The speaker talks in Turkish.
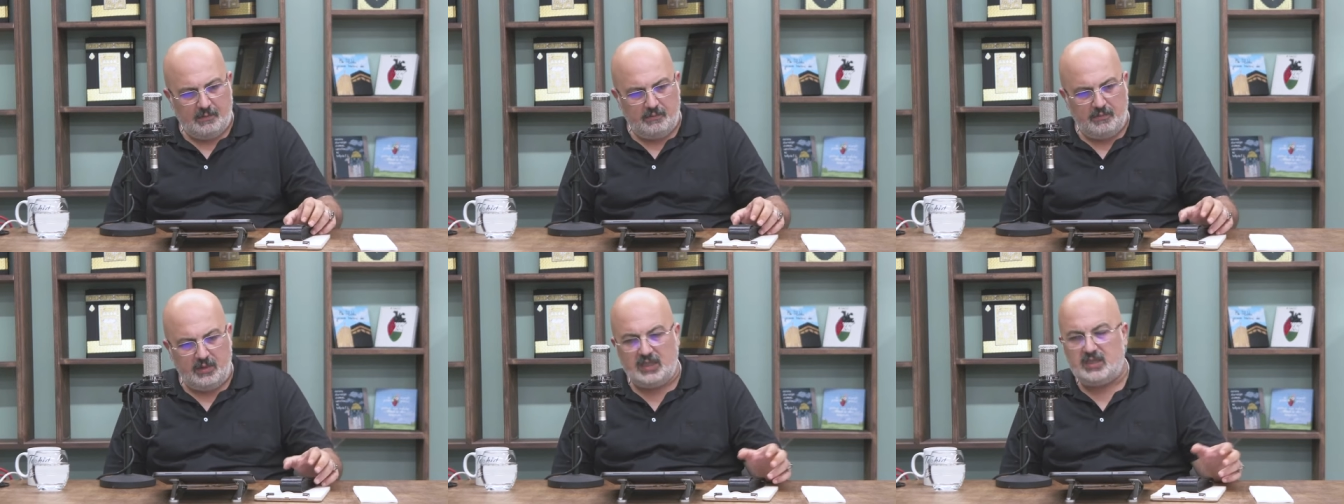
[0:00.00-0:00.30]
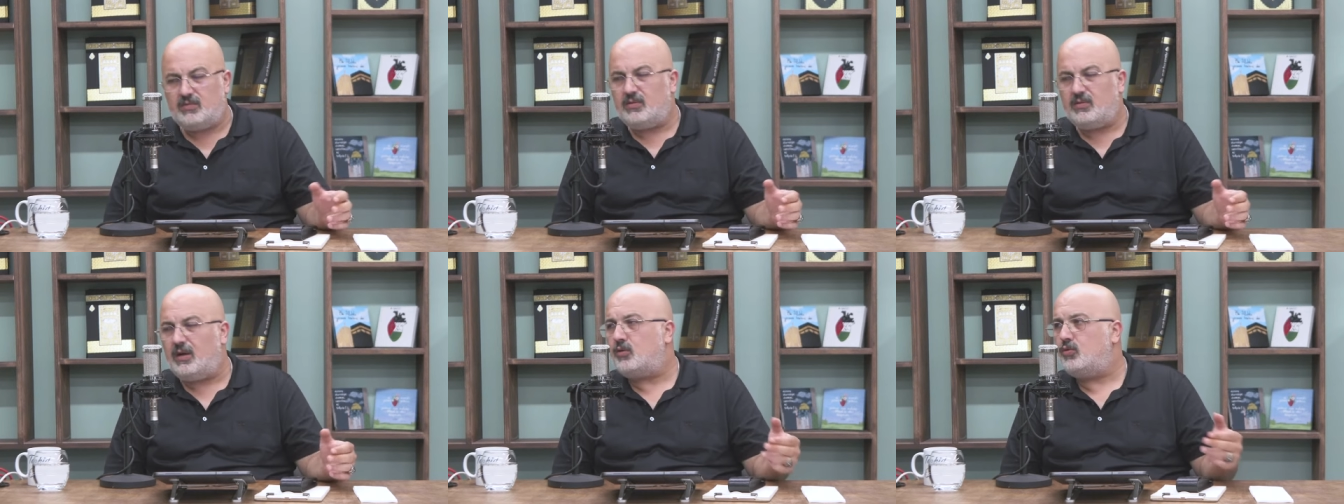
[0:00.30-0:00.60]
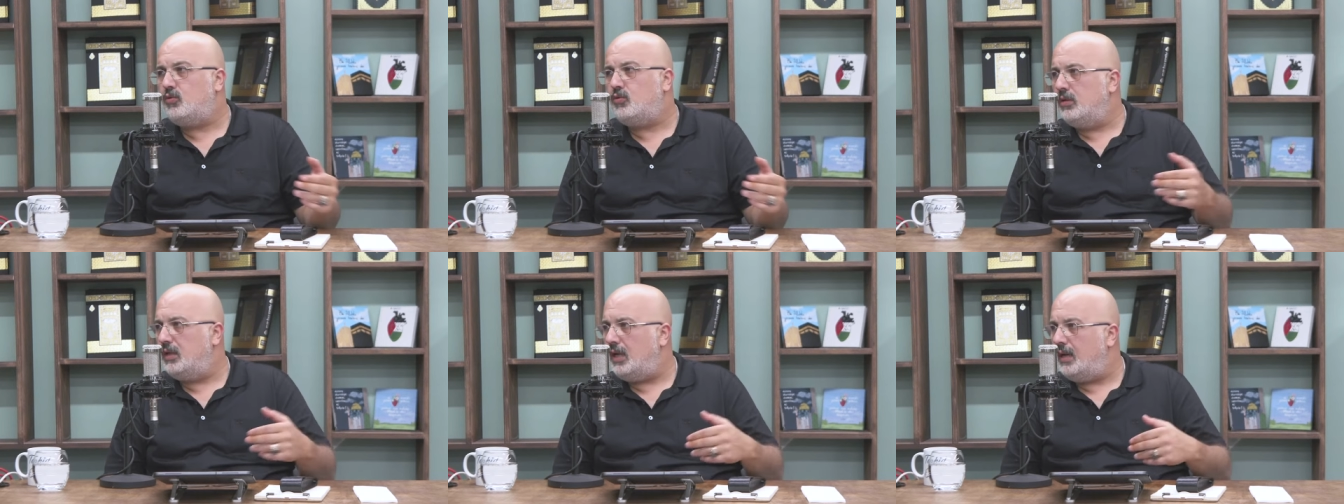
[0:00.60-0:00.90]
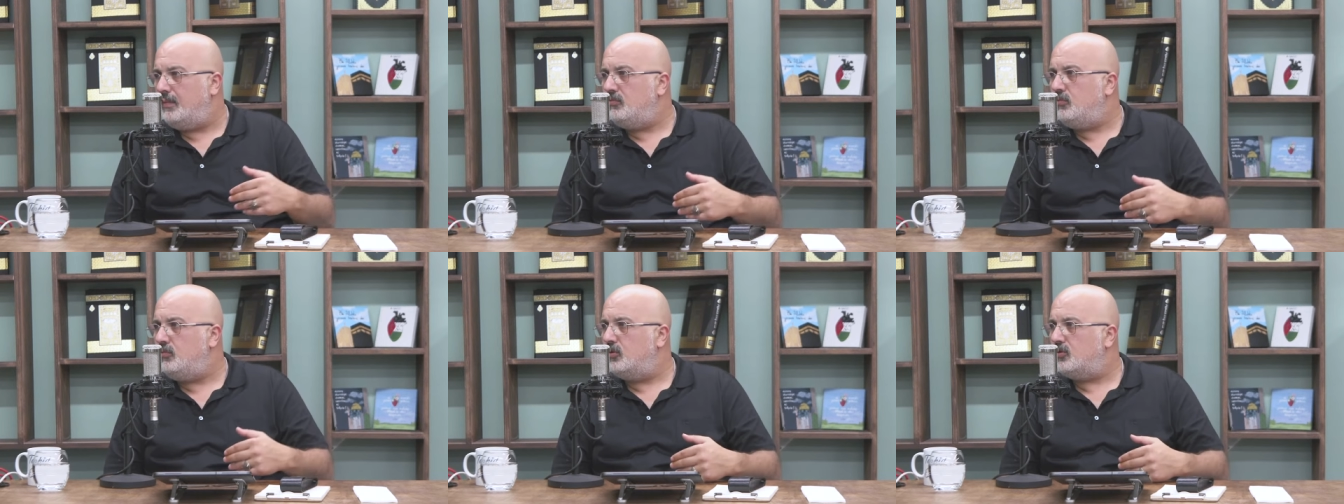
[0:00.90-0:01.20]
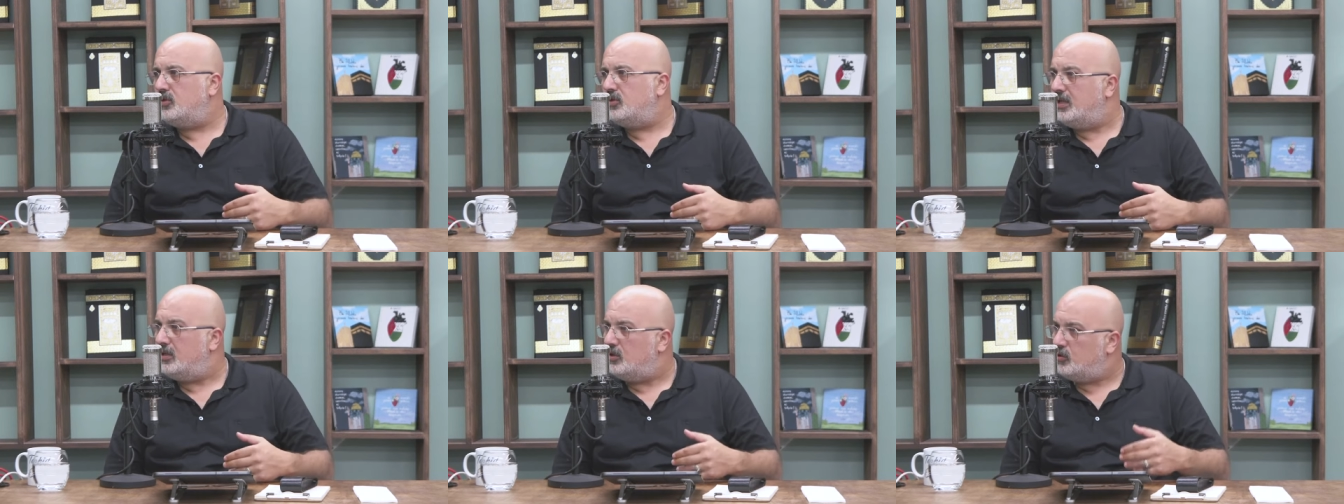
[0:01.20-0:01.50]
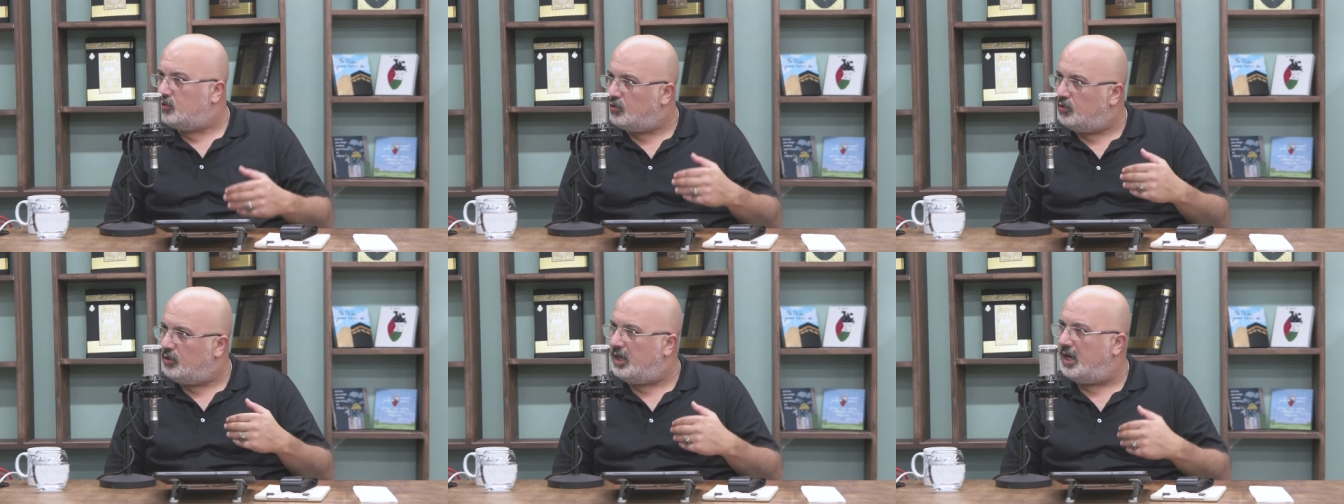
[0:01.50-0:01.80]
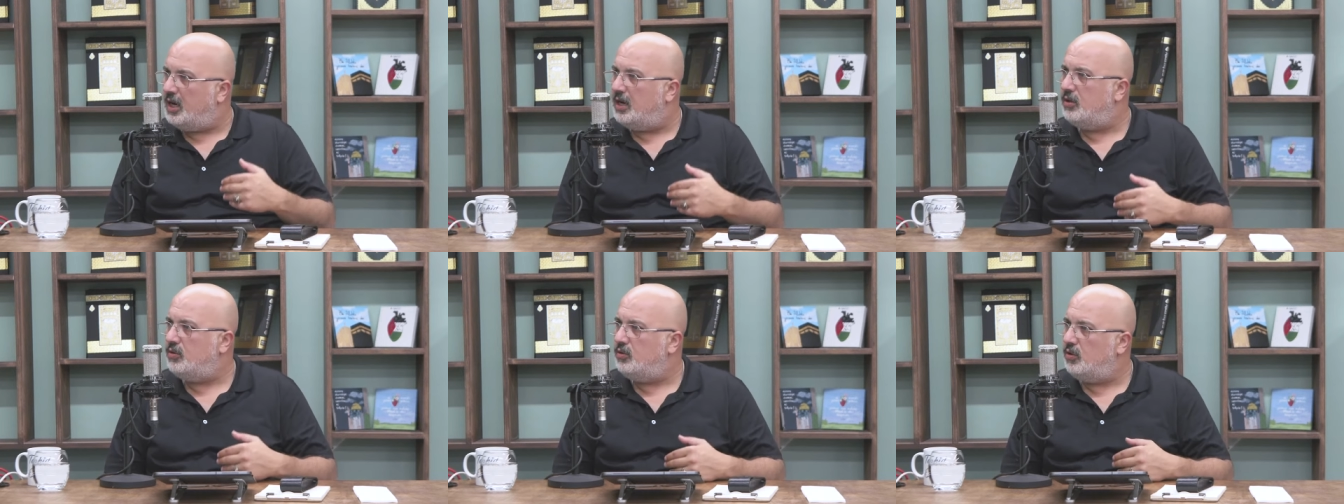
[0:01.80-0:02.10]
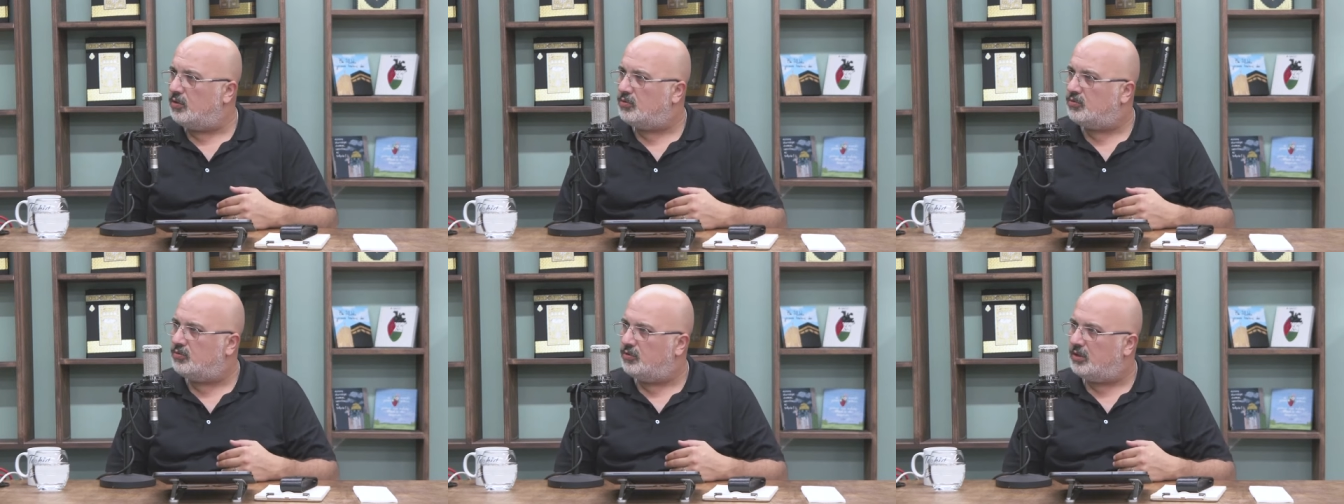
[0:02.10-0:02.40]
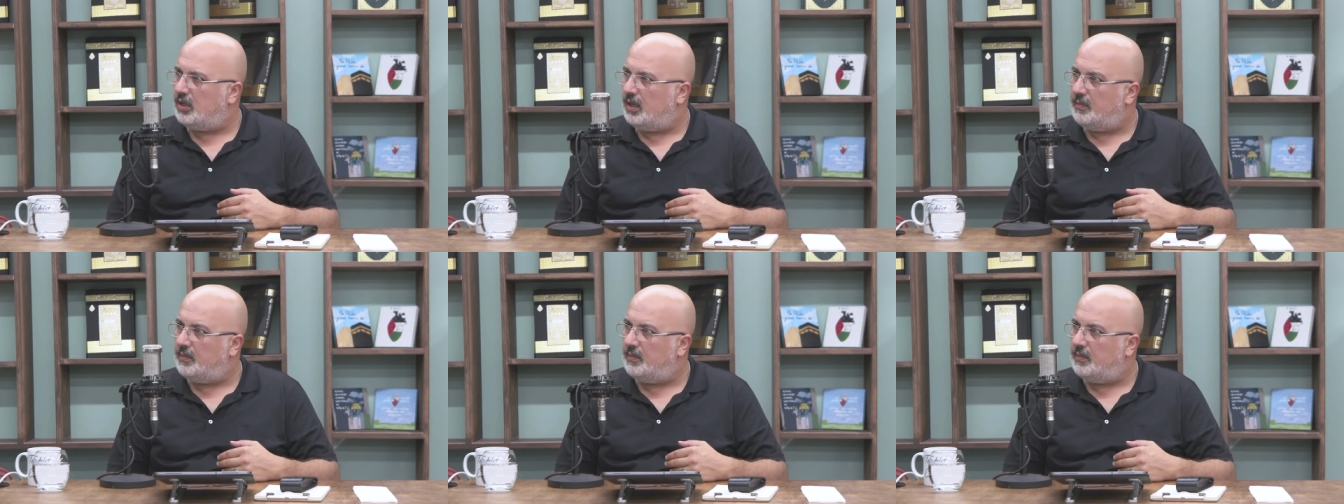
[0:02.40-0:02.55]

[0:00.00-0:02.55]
Misvak kullanmıyorsanız günahı yoktur